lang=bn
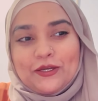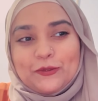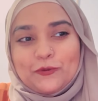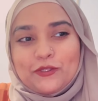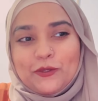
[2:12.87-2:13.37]

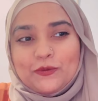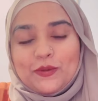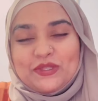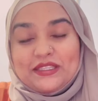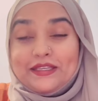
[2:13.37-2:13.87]
কোথাও তো
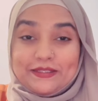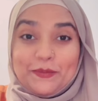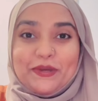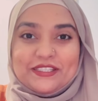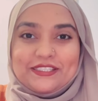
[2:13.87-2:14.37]
আমি দেখতে
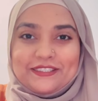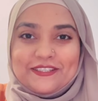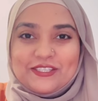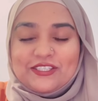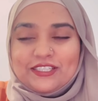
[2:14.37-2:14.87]
পাচ্ছি না
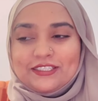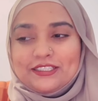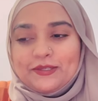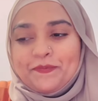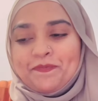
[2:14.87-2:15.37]

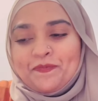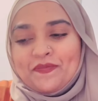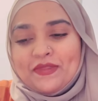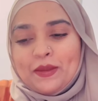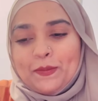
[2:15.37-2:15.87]
ইশিকাকে
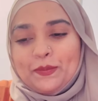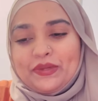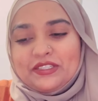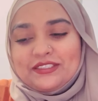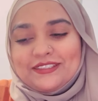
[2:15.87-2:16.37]

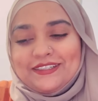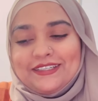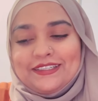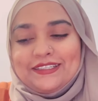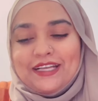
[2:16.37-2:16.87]
বাট
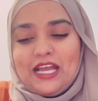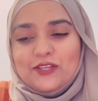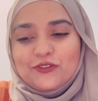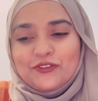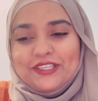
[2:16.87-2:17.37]

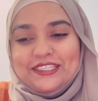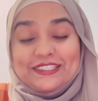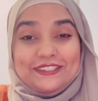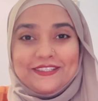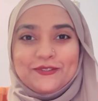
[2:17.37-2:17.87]
আসলে
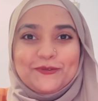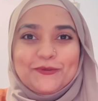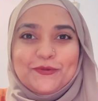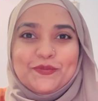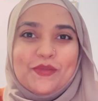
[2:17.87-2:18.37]
ইশিকা তো
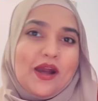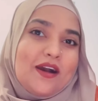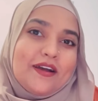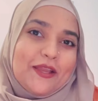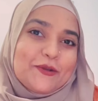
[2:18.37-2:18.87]
মা
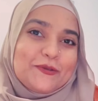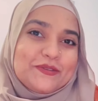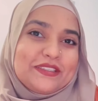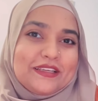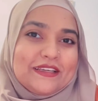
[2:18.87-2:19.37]

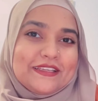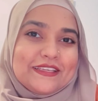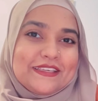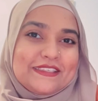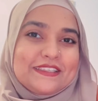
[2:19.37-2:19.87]
এখন
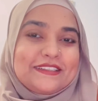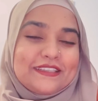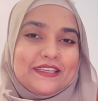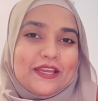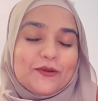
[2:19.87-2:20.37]
ইশিকা
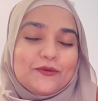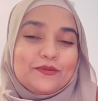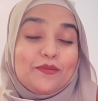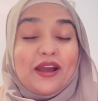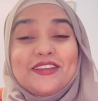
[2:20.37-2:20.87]
নেই এখন
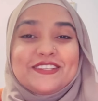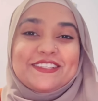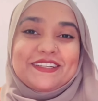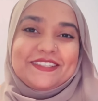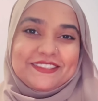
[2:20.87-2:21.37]
মা
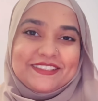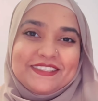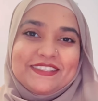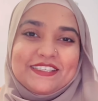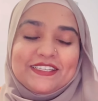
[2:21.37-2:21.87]
ইশিকা আছে
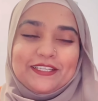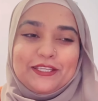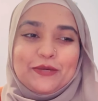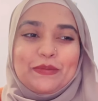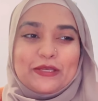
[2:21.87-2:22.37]
যে
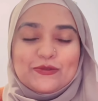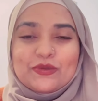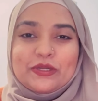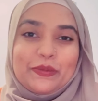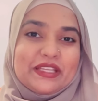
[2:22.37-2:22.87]
কিনা
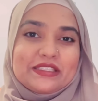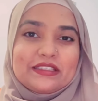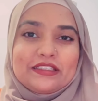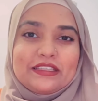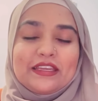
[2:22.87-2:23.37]
ব্যস্ততার
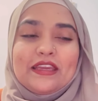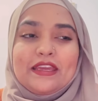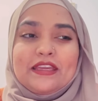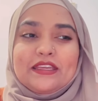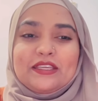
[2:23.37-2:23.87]
বাচ্চাদের নিয়ে
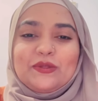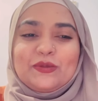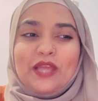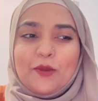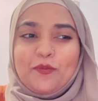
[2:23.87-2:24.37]
কিন্তু
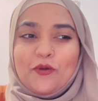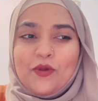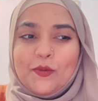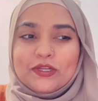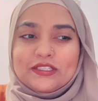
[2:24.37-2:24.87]
তারপরও
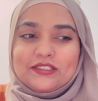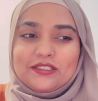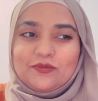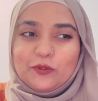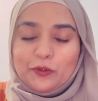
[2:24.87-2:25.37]
আমার কাছে
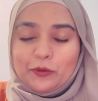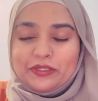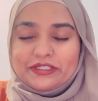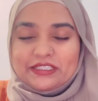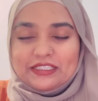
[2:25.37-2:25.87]
মনে
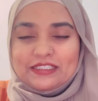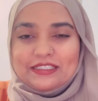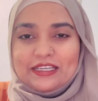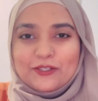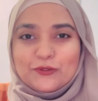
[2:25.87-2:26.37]
হয়েছে
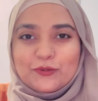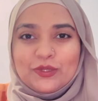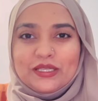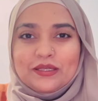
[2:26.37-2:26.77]
যে আসলে